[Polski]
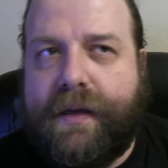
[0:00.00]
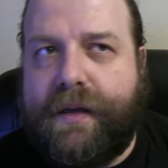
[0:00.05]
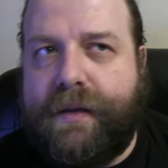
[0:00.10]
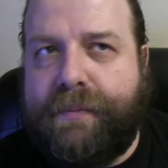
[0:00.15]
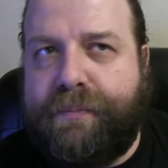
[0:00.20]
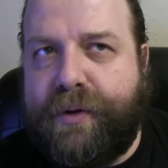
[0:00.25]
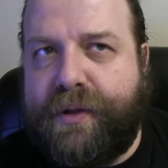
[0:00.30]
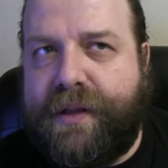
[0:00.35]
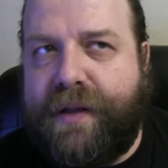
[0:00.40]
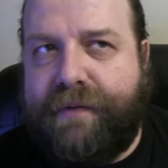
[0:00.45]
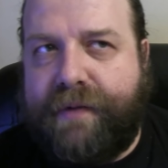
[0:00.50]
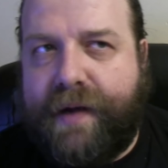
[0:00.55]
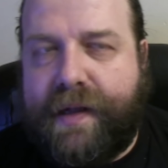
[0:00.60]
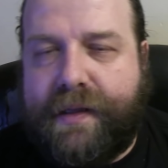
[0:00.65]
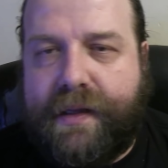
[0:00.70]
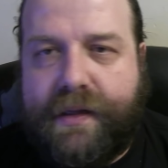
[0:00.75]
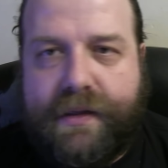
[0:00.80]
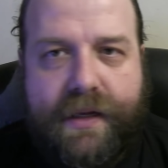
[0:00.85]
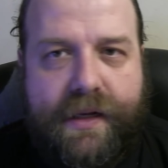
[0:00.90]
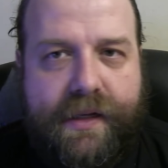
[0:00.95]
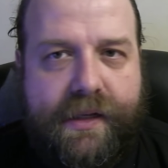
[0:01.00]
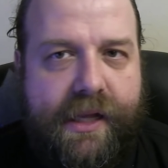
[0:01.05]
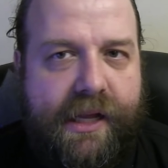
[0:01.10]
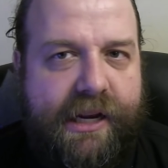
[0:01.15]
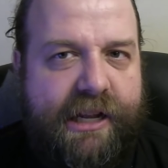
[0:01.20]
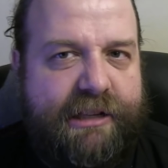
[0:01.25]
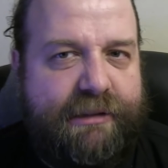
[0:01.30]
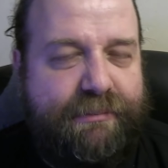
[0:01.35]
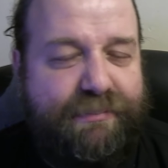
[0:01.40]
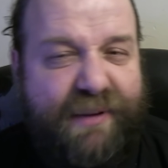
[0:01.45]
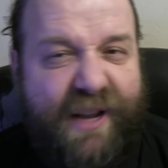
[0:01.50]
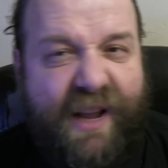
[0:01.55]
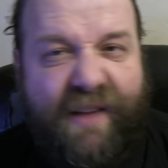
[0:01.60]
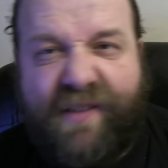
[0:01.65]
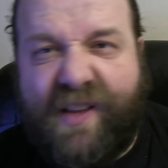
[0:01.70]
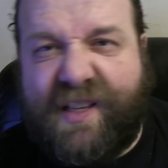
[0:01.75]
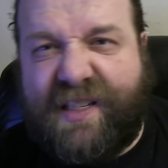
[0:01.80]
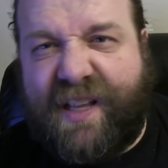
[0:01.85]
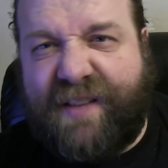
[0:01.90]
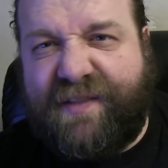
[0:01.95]
e, podawane, tak teraz
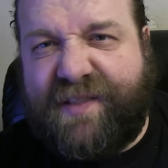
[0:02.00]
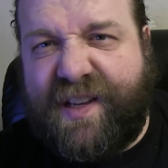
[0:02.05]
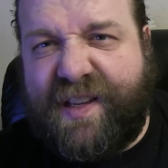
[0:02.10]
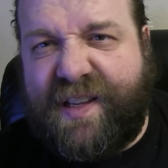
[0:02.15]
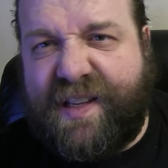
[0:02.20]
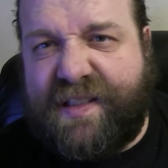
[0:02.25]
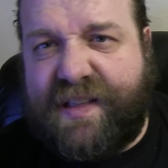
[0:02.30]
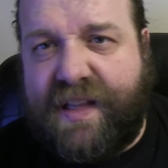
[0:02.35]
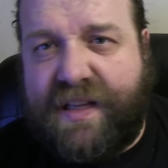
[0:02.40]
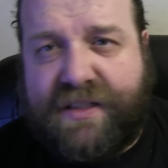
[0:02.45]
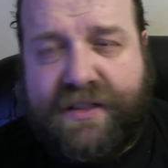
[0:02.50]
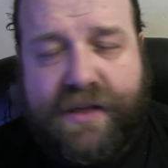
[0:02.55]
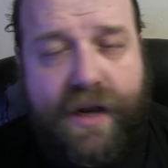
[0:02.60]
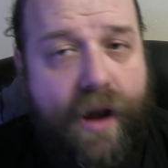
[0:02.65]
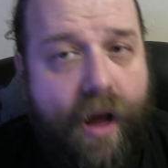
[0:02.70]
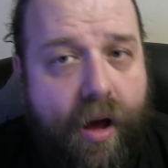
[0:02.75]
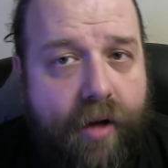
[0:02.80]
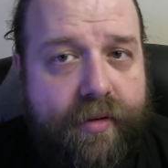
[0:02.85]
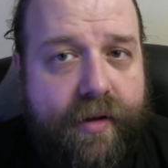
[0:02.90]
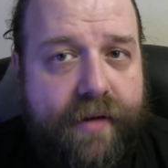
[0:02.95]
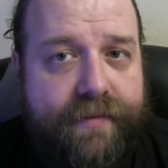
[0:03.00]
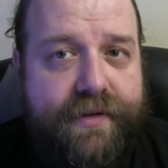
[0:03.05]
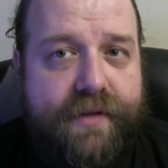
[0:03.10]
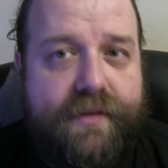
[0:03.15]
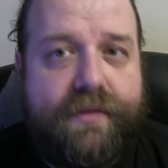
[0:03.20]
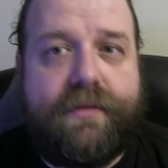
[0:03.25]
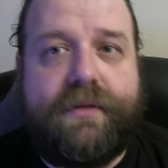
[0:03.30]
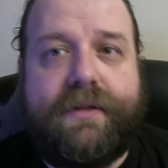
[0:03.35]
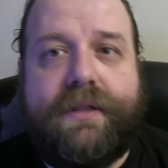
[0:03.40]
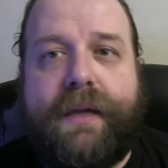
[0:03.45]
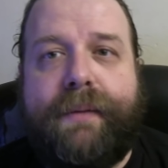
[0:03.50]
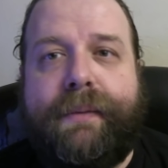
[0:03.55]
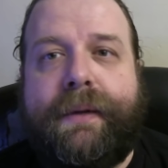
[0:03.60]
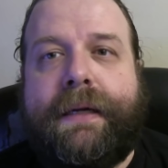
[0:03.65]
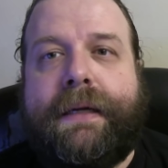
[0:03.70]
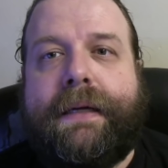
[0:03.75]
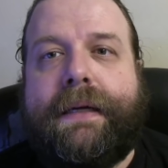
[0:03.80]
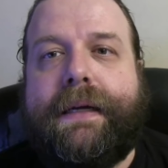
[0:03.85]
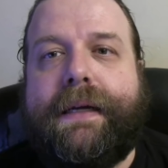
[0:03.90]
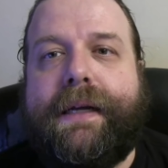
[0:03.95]
prawie zawsze jest na zielono, w związku z tym
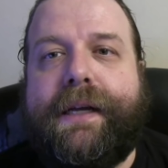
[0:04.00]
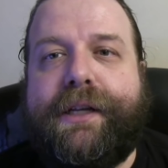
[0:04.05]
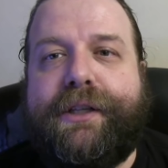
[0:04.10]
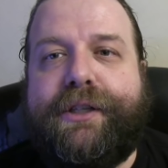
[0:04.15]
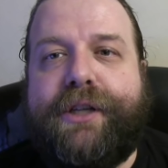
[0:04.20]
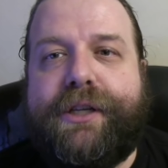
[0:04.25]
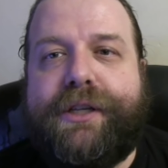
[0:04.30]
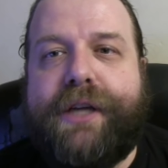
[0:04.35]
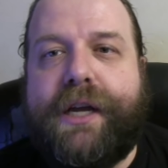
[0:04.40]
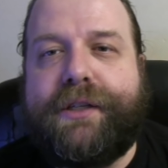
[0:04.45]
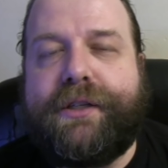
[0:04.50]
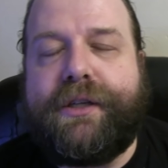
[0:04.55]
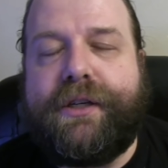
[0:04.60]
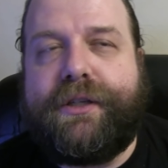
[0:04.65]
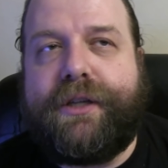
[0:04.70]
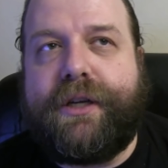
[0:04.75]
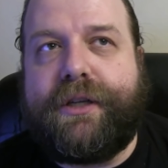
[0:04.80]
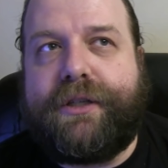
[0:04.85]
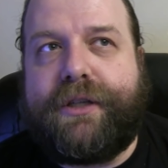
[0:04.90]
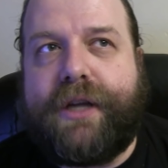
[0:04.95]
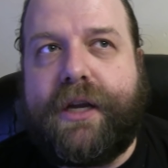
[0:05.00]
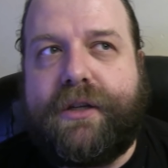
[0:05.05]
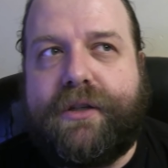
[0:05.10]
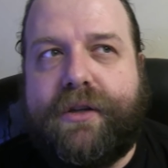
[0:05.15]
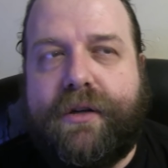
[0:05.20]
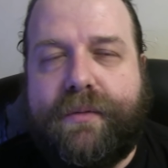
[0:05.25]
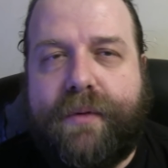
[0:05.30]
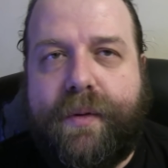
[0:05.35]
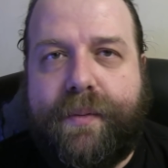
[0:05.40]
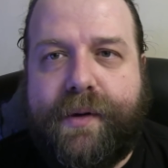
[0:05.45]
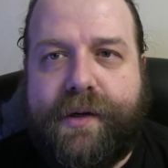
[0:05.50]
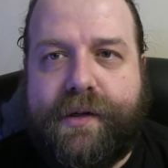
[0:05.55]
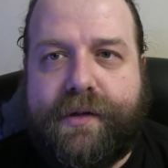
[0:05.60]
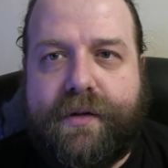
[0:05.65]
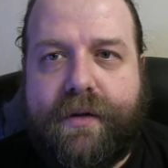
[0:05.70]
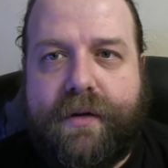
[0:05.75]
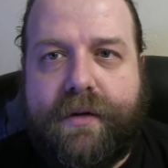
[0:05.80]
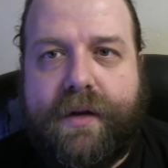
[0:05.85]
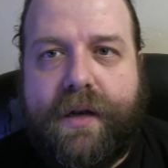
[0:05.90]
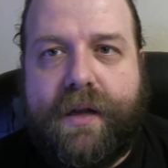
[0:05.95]
e, dzieciaczki się cieszą, no bo
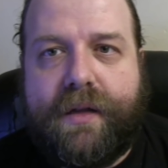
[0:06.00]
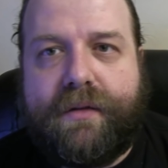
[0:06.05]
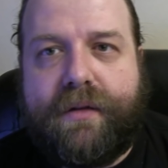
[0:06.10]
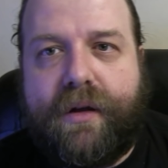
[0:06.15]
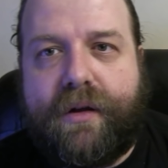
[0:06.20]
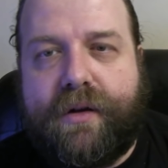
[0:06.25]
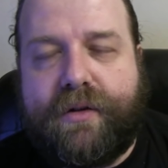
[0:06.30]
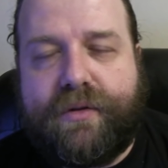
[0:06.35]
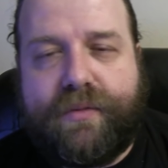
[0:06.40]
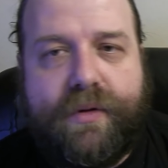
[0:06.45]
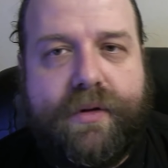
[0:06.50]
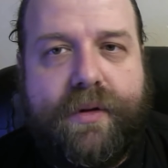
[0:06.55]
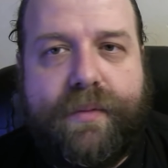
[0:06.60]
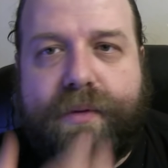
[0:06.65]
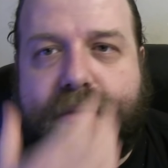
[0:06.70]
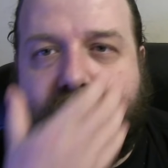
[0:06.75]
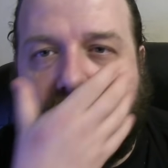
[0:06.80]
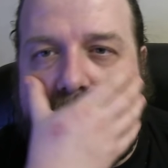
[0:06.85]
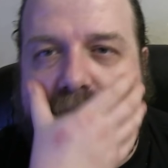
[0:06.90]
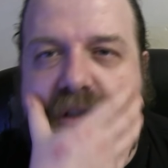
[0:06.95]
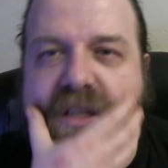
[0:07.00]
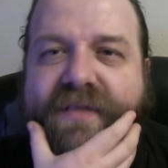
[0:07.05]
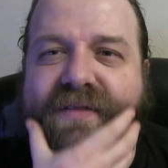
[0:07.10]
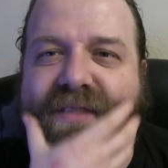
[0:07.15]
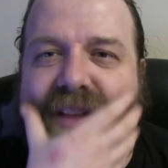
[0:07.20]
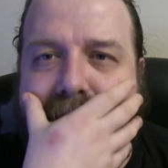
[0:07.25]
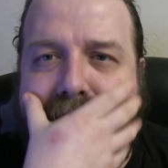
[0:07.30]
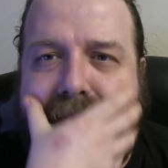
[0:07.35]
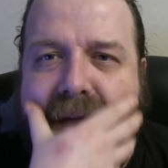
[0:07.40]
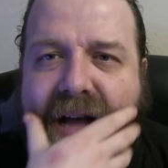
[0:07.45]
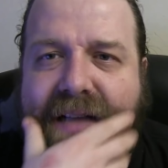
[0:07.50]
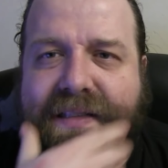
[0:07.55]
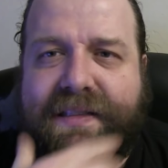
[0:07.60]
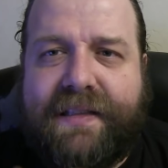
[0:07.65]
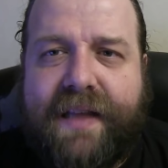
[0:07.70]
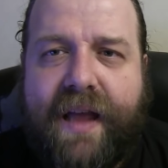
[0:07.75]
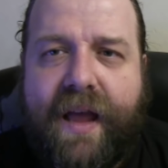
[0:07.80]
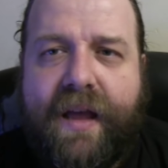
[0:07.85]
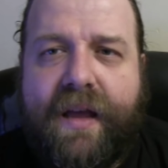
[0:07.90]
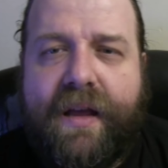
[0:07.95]
jeszcze o ile dorosły to może chodzi w tej
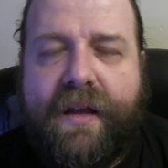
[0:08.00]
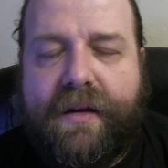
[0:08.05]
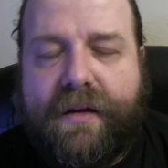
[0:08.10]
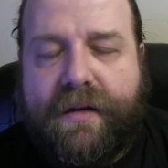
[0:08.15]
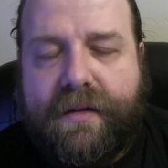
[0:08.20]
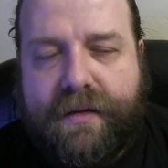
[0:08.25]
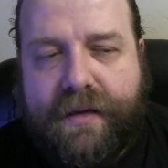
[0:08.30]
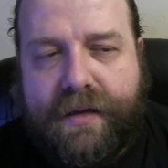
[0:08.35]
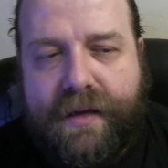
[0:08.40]
masce, o